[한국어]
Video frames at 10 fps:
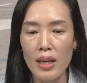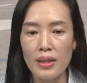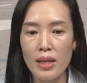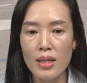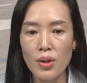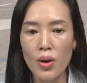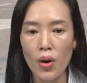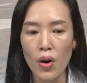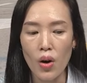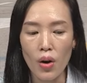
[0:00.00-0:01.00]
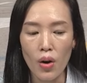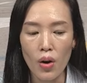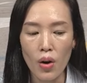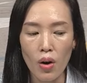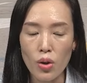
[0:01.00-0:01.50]
따라서
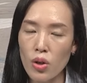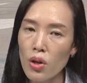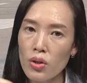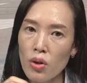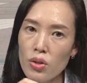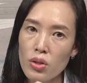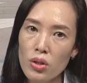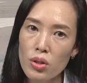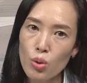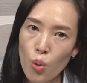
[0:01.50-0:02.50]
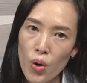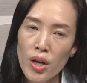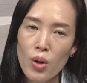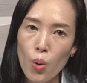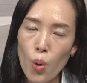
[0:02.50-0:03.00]
어, 어떤 것은
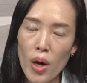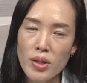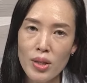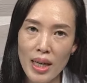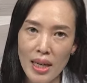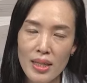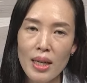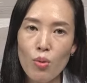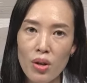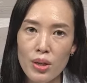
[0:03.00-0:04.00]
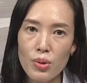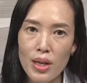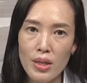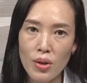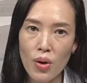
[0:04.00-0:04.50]
코일로 해서 자기장 원리로
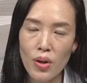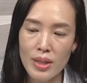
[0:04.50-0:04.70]
인해서